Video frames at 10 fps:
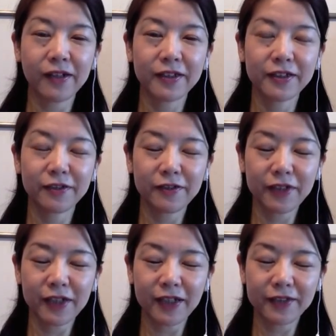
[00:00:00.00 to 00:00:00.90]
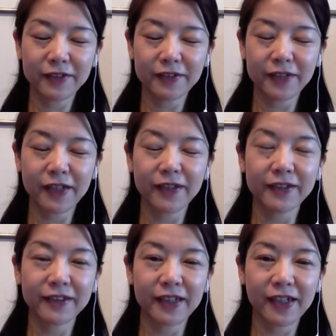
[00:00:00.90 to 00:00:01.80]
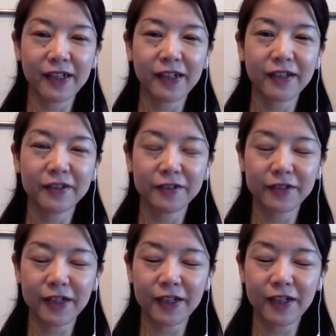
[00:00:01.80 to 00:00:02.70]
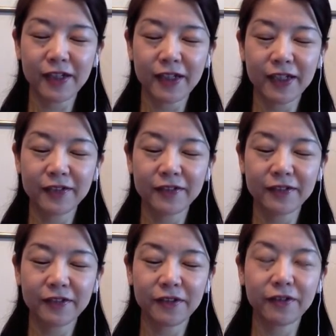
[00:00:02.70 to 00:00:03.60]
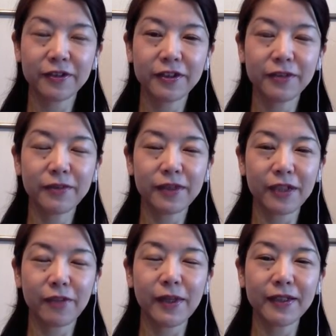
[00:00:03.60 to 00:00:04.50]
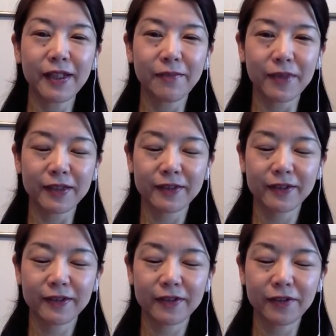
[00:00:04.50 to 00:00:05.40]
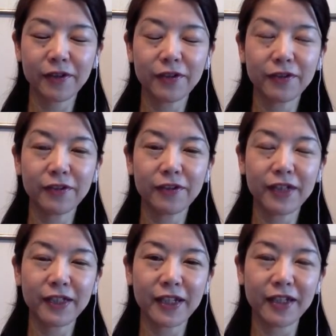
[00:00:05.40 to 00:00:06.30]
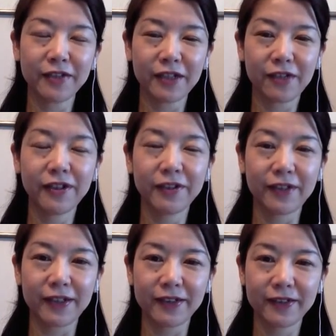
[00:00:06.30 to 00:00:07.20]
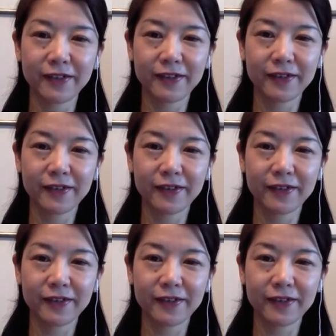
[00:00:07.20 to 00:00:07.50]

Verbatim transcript: 仕事に関する伝達が女性側からすると不十分で困っていますという相談内容が多いのです。